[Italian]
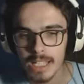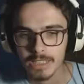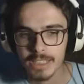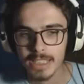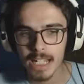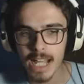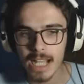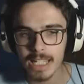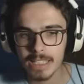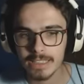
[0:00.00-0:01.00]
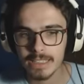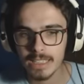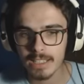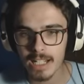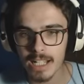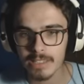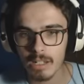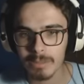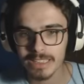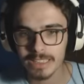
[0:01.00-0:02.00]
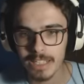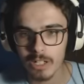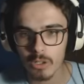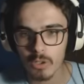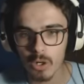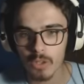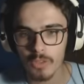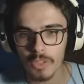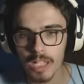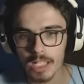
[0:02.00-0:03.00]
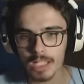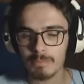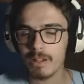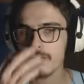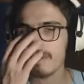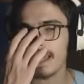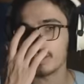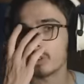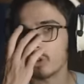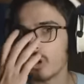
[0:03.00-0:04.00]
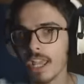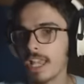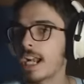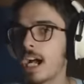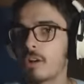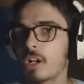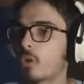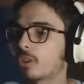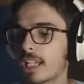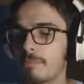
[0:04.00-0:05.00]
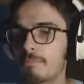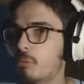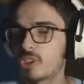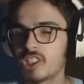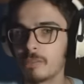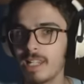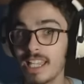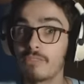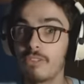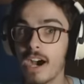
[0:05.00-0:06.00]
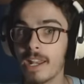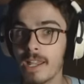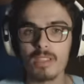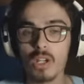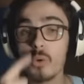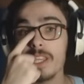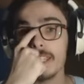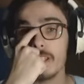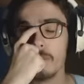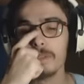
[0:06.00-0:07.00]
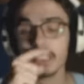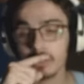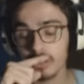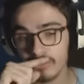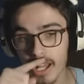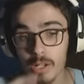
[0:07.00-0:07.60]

cercare anche di renderlo abbastanza carino con il pavimento Era una cosa impossibile da fare Quindi che ho pensato di fare?